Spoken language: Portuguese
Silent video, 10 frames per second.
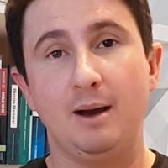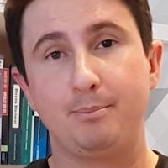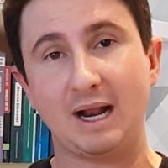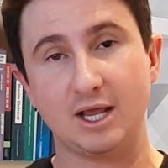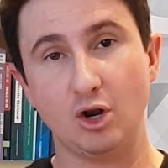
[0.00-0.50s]

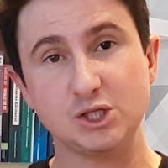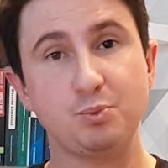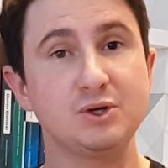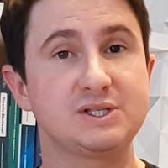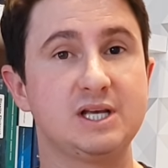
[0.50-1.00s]
Para que nós
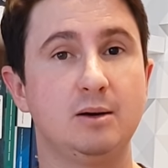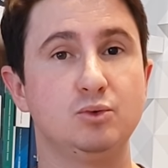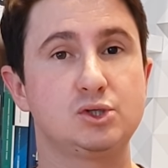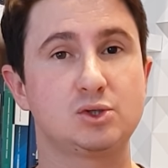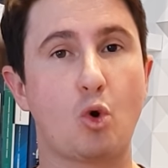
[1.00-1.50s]

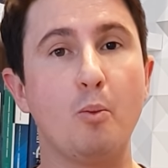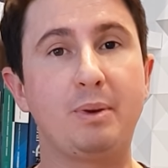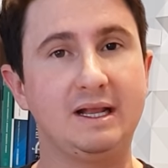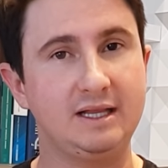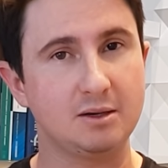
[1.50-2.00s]
possamos
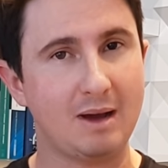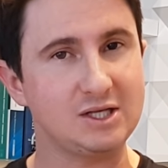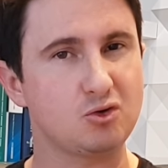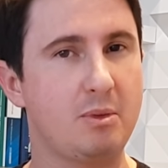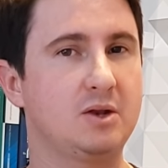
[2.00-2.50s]
compreender
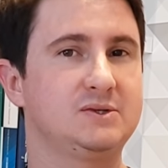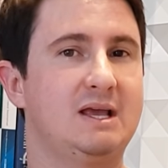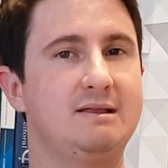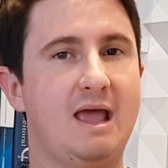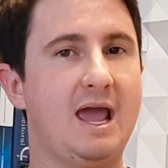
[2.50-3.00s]
mais ou menos
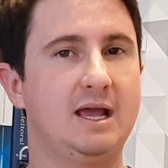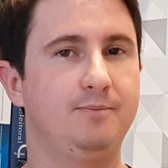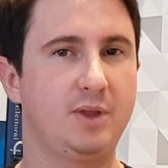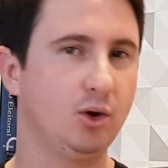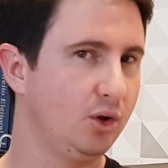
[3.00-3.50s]
a
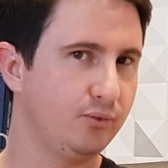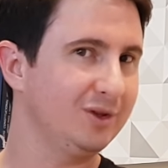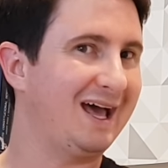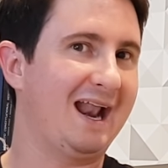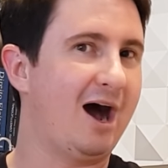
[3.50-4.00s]
ideia, eu não
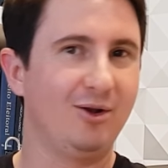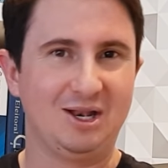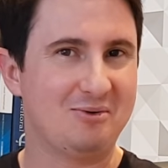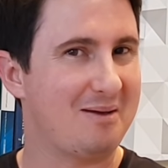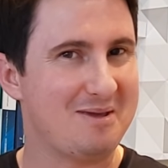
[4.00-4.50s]
vou dar
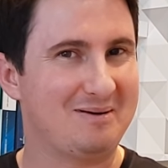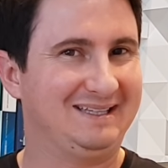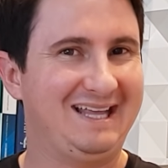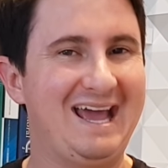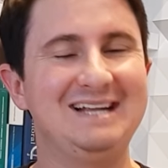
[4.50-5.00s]
aula, não é minha
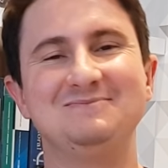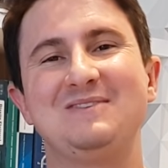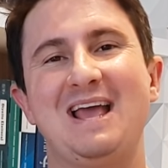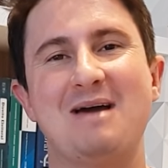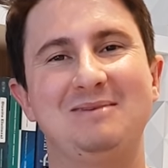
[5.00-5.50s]
matéria,
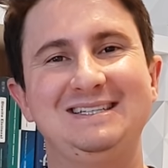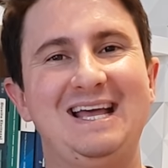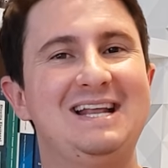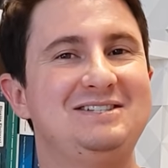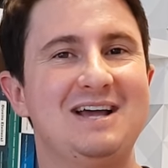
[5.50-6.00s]
é
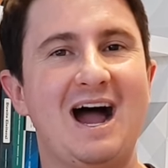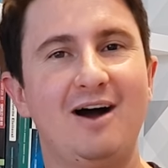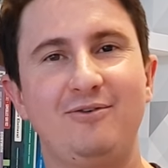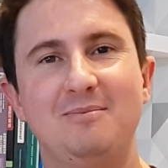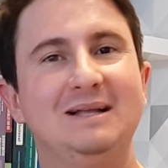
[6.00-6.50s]
matéria de
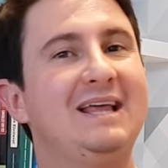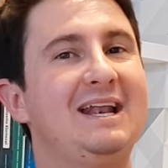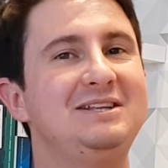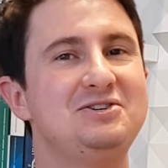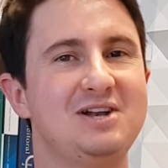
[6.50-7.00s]
AFA, é
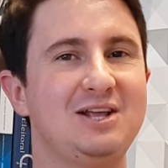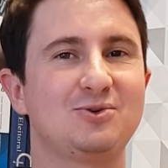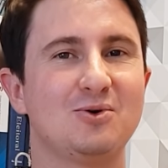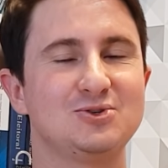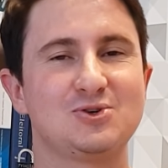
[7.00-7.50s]
matéria de
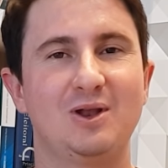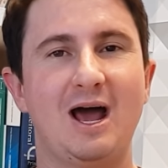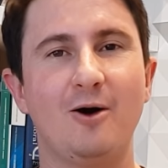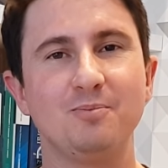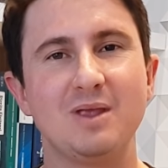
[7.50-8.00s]
direito
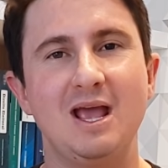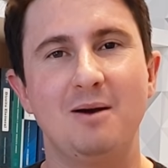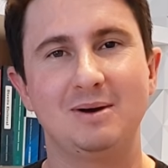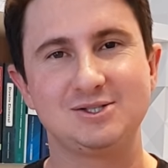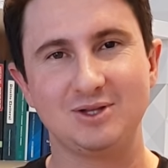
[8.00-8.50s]
constitucional,
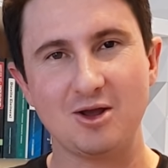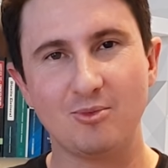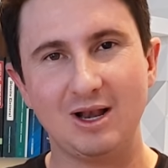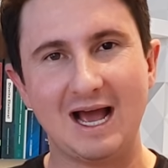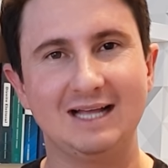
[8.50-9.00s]
mas eu dei
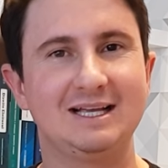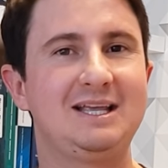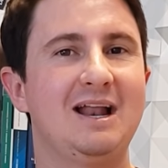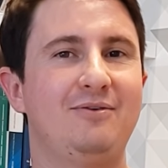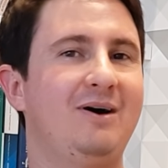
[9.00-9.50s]
uma olhada
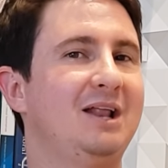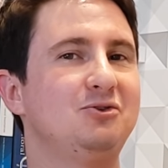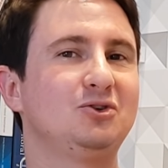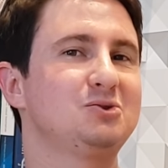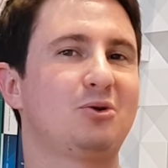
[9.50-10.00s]
aqui na fala
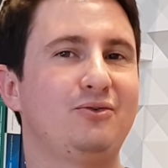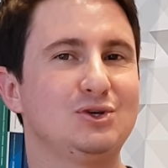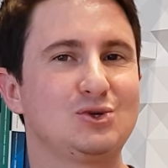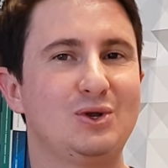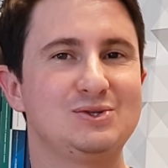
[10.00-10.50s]
de outros
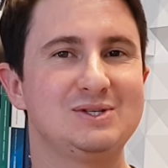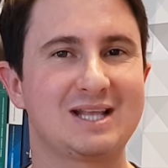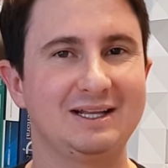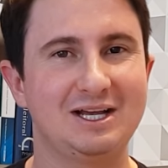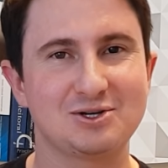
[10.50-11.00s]
professores de
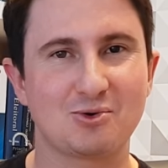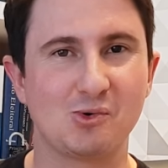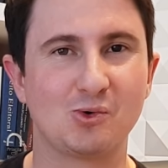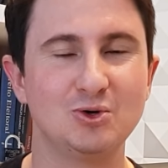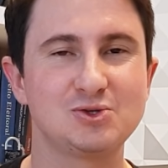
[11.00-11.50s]
estratégia
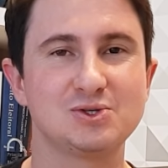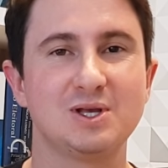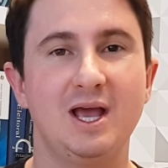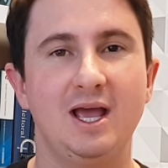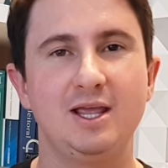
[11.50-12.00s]
concursos
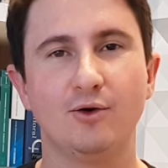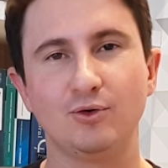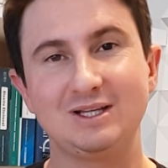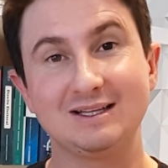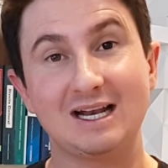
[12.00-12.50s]
e eu
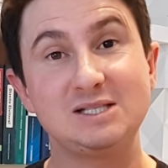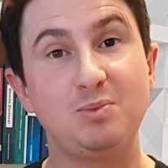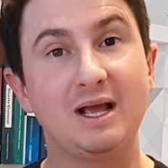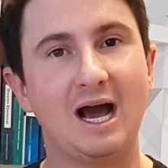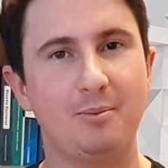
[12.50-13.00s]
vou tentar
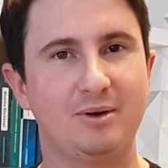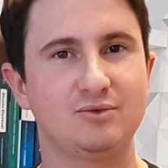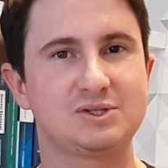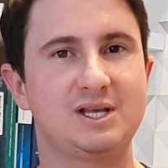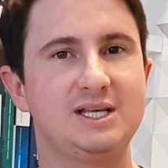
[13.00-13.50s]
explicar para
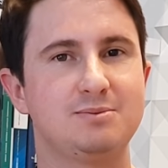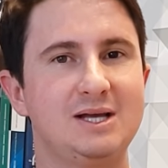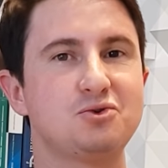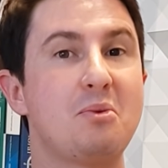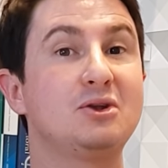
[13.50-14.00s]
vocês
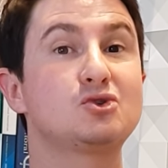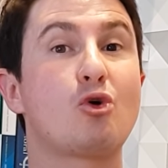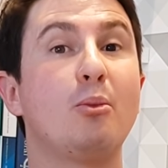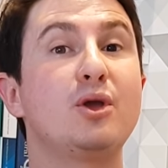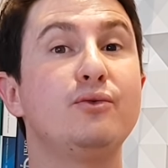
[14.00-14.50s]
mais ou menos
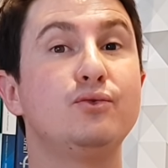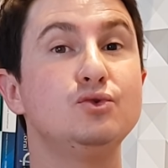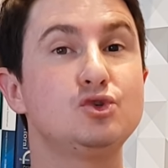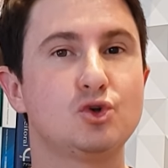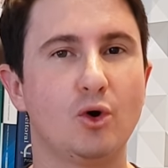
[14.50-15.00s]
como que
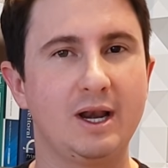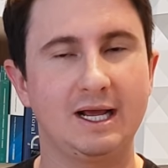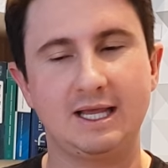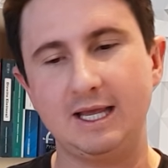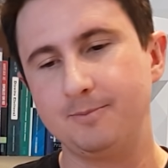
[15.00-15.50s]
funciona
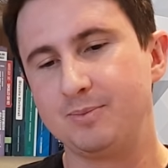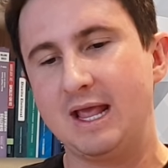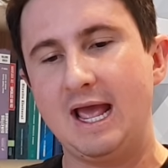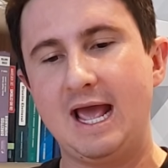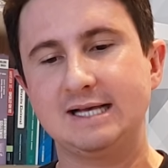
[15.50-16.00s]
aqui
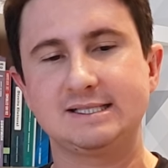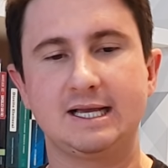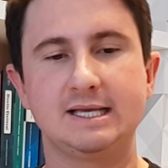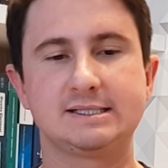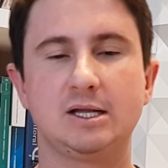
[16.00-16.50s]
essa
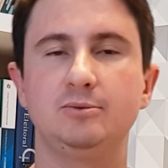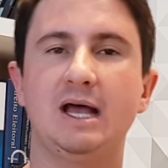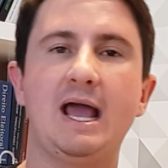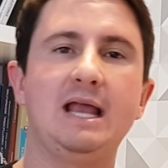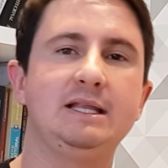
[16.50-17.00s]
questão
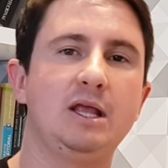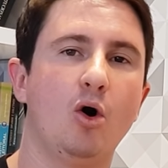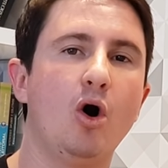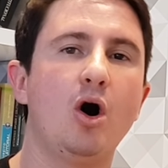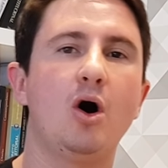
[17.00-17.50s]
da
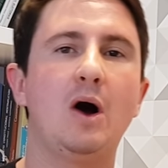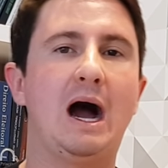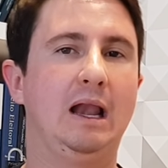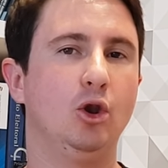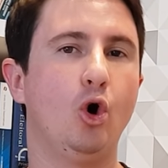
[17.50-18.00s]
LDO,
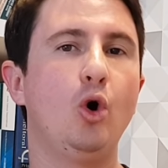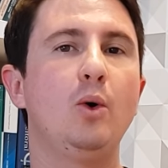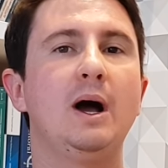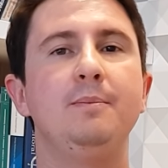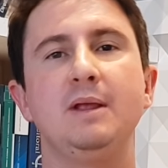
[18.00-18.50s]
a
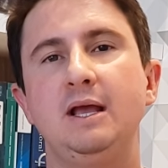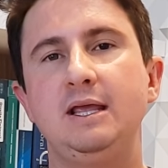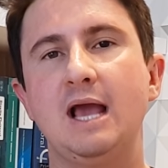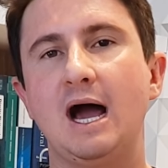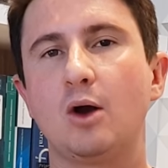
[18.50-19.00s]
LOA
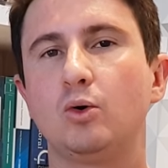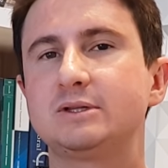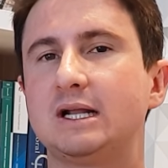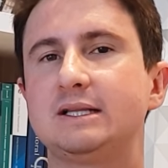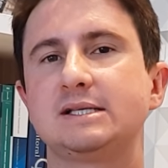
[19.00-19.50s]
e a
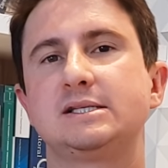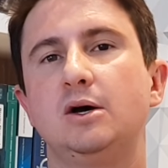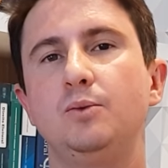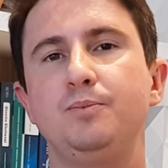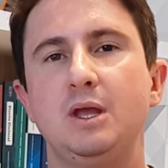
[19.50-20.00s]

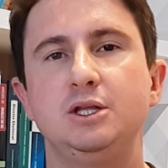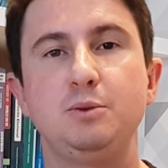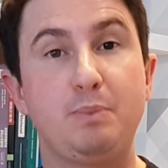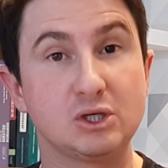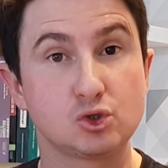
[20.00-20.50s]
contratação
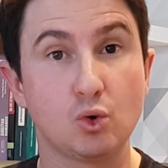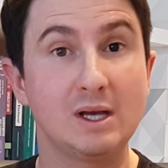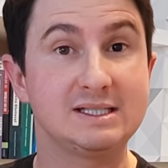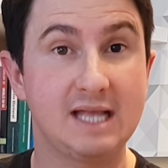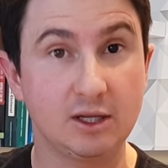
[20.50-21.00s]
de
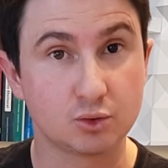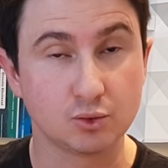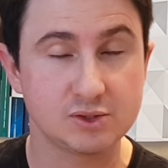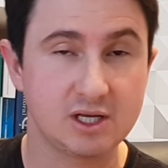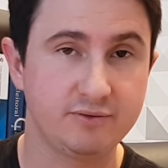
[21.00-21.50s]
pessoas dentro
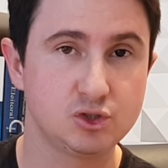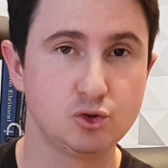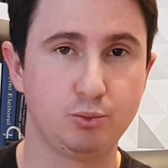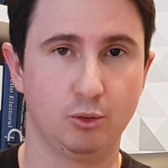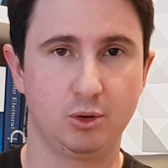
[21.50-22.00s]
do
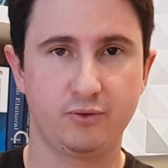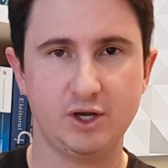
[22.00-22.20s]
serviço público.